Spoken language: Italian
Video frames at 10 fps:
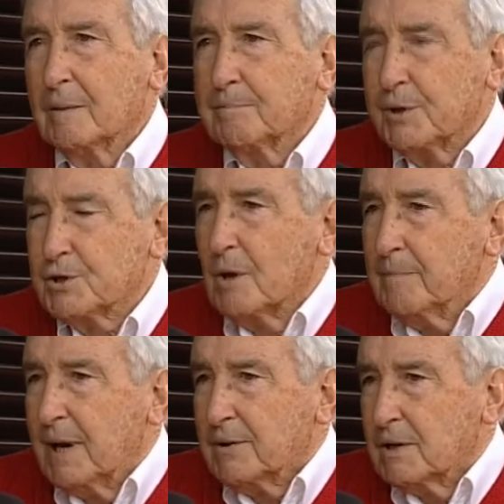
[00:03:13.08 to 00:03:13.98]
perciò
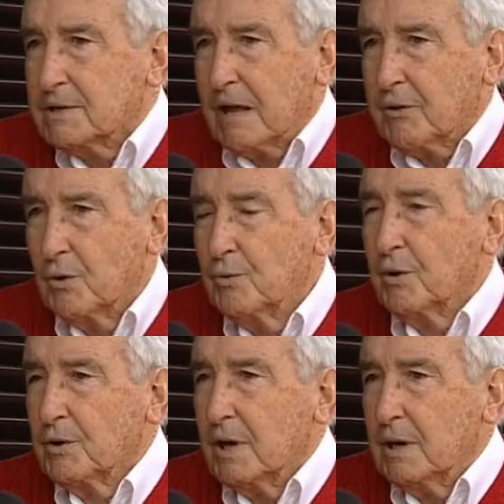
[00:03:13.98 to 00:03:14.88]
Merlo è stato
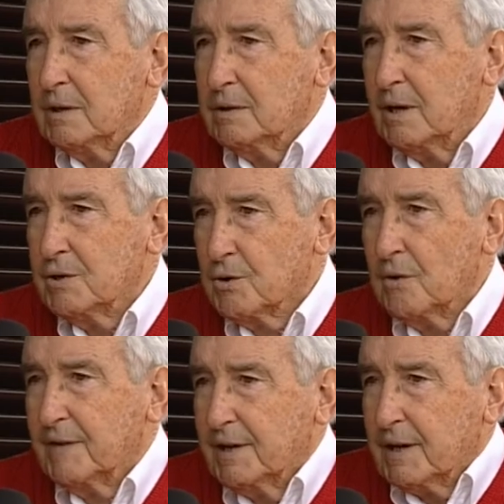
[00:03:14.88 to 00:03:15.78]
uno dei, dei
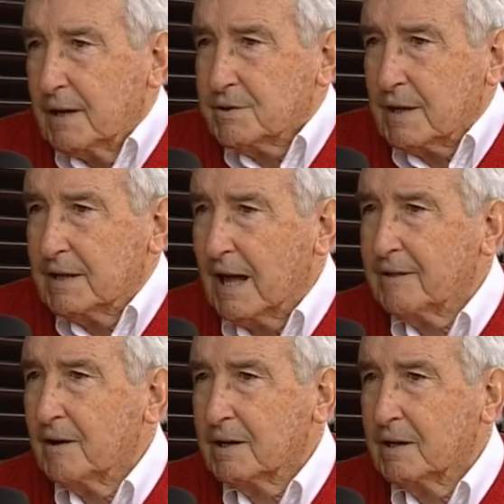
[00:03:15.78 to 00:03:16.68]
giovani che ci ha
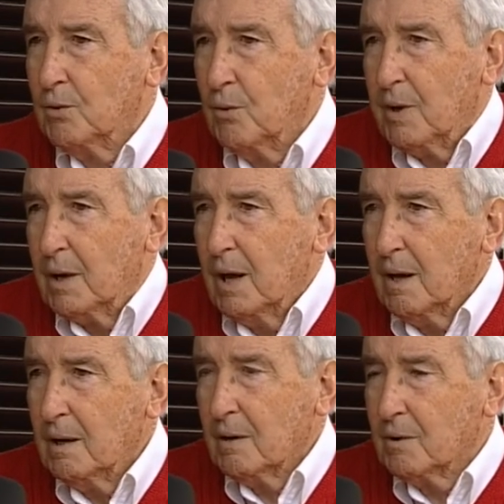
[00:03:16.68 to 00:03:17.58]
dato anche lui
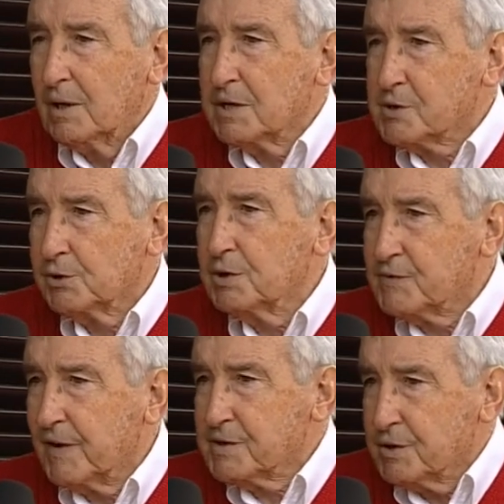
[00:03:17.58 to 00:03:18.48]
quelle
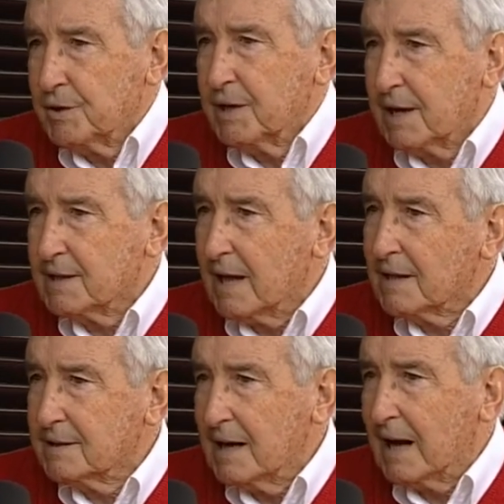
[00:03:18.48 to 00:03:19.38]
soddisfazioni che
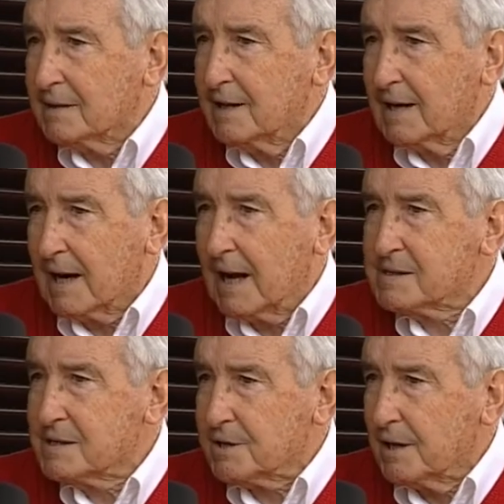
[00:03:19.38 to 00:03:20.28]
tanti altri
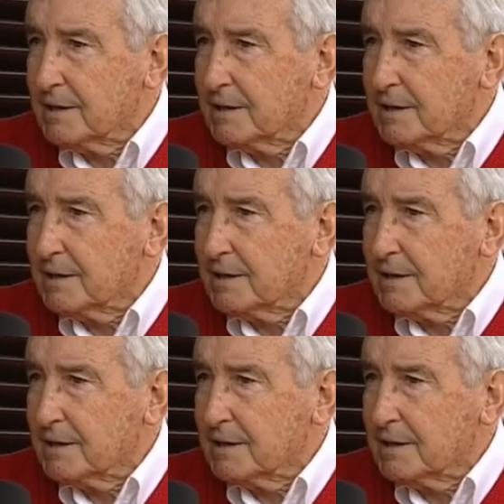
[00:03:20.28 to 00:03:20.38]
ragazzi ci hanno